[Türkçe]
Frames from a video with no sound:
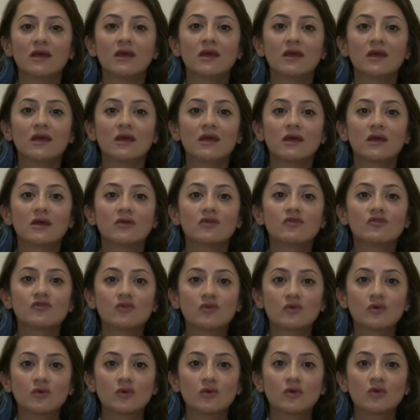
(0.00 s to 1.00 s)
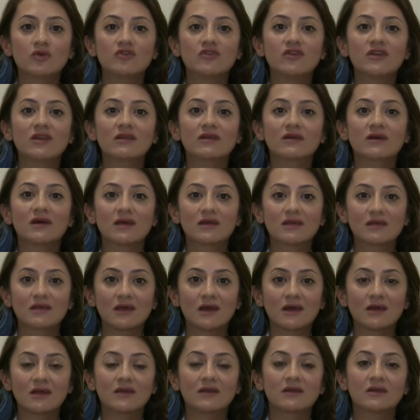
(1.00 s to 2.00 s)
E, çünkü cilt
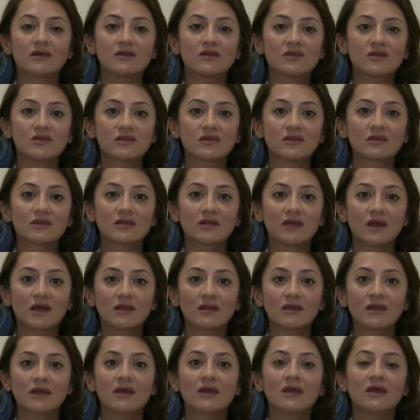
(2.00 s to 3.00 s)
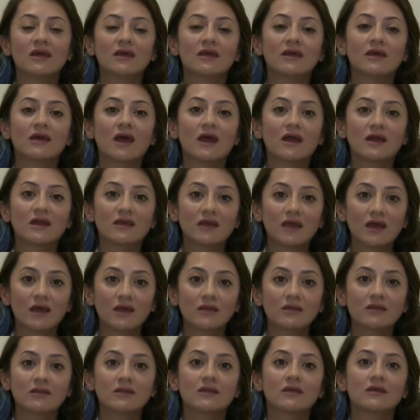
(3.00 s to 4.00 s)
kanserleri açısından e,
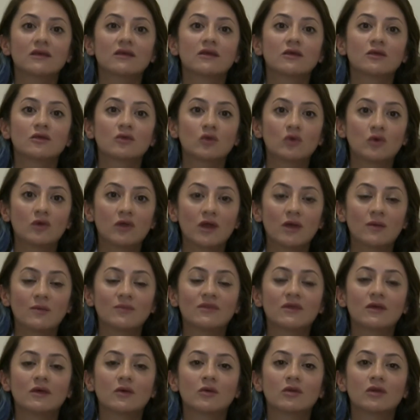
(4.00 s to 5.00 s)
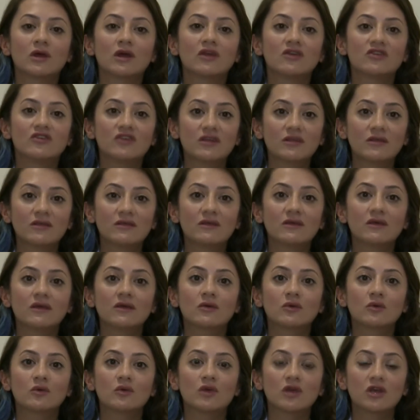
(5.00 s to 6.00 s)
erken dönemde olan
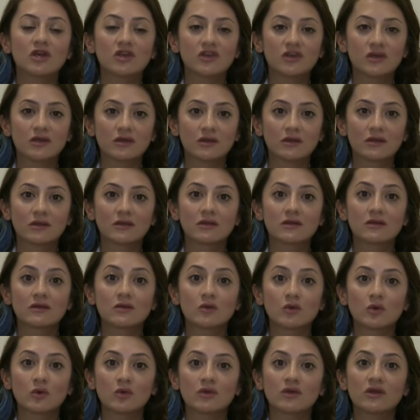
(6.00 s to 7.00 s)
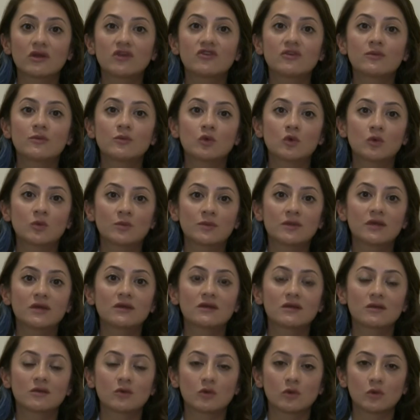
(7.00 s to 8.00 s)
ciddi güneş yanıkları son derece büyük
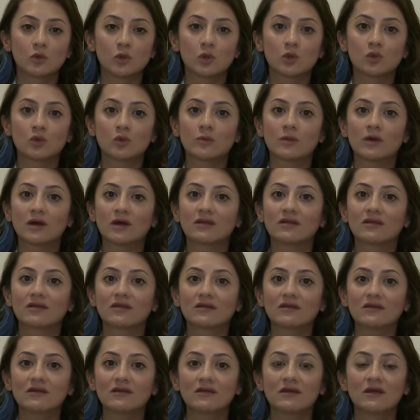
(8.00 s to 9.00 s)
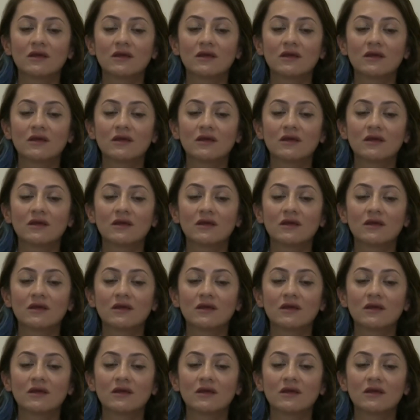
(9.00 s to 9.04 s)
bir risk oluşturmaktadır.